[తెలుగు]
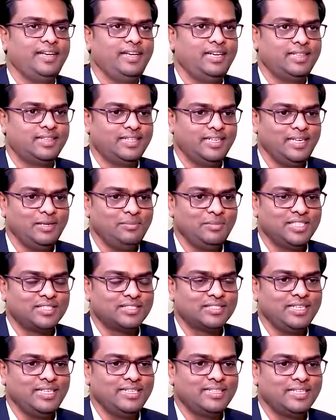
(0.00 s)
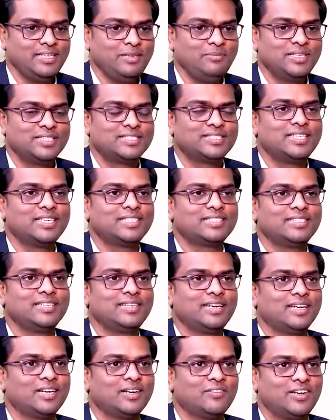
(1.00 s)
అంటే ఈ త్రీ మిస్ ఈ త్రీ
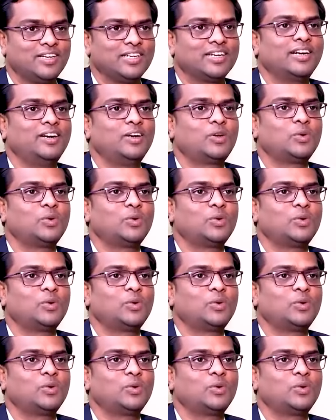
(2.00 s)
మిస్టేక్స్ని కనుక వాళ్ళు